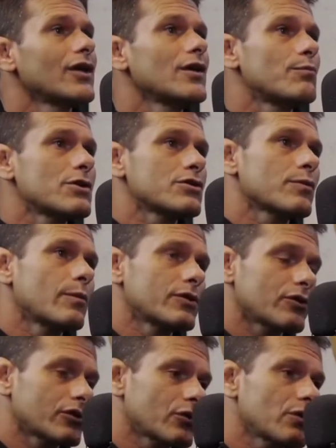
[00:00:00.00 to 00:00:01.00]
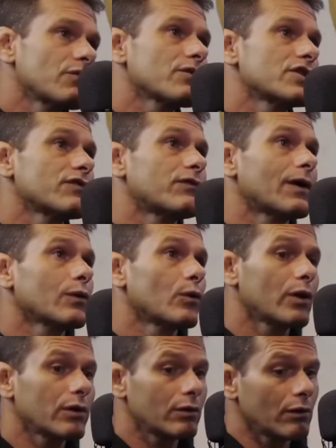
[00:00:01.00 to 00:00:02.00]
e principalmente eu acho que você
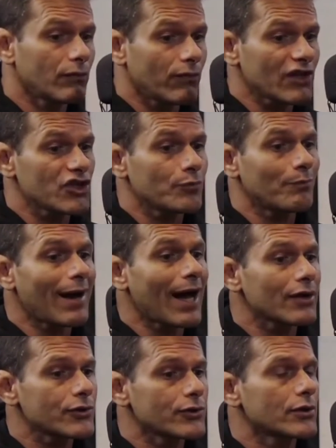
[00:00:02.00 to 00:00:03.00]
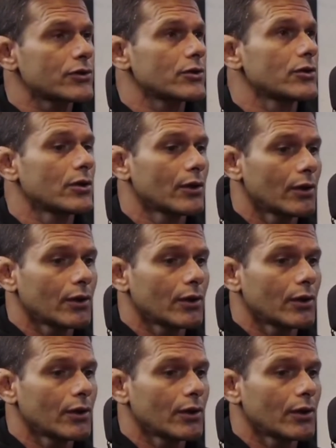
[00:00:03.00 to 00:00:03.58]
falou e, e faz parte desse